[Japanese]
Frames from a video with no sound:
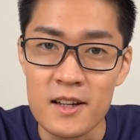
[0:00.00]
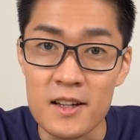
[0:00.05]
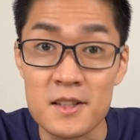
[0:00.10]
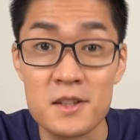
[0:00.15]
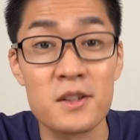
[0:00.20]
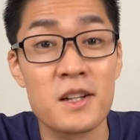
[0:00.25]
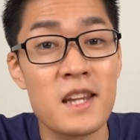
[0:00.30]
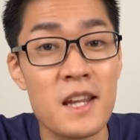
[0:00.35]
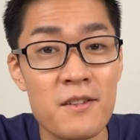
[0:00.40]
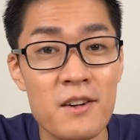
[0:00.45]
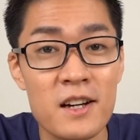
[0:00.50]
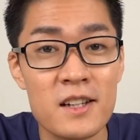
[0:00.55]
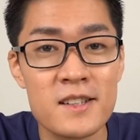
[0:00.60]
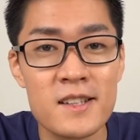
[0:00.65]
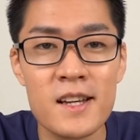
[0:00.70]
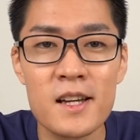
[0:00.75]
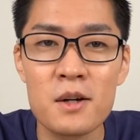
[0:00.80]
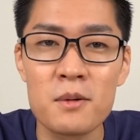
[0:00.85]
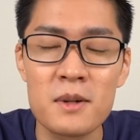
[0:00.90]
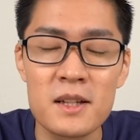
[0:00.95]
それでは
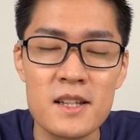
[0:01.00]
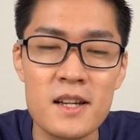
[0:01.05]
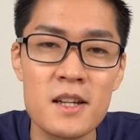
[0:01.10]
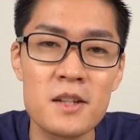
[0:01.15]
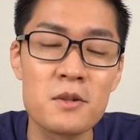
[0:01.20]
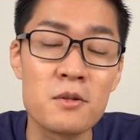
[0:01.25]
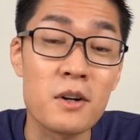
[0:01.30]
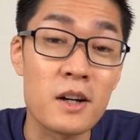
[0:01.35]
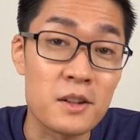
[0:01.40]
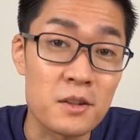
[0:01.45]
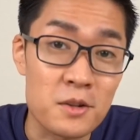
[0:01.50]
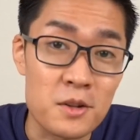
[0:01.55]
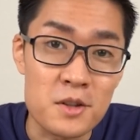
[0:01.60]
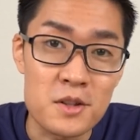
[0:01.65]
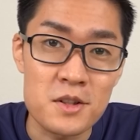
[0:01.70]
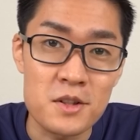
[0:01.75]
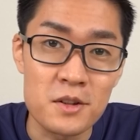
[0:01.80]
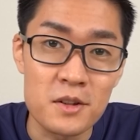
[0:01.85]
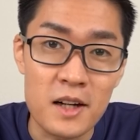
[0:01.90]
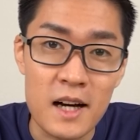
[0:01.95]
最後まで動画のご
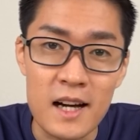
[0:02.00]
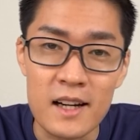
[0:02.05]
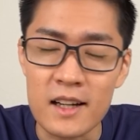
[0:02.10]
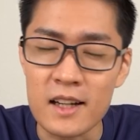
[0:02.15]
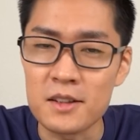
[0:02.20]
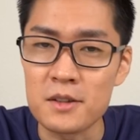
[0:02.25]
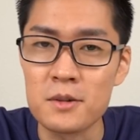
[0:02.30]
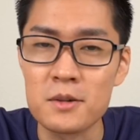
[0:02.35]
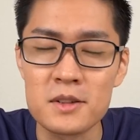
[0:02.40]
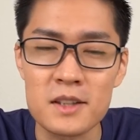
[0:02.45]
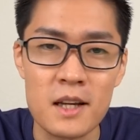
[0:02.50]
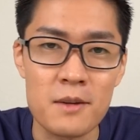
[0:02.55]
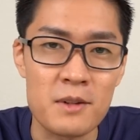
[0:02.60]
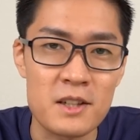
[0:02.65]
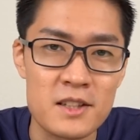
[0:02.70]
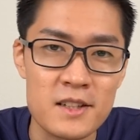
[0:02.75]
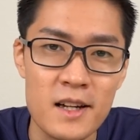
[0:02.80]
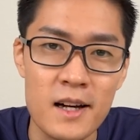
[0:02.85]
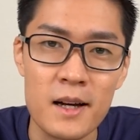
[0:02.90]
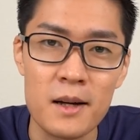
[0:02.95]
視聴ありがとうござい
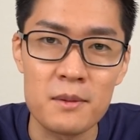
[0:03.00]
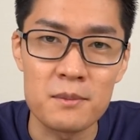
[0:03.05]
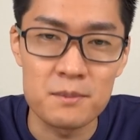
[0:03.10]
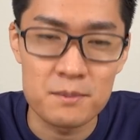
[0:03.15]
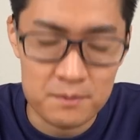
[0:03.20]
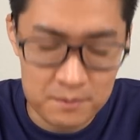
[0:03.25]
ました。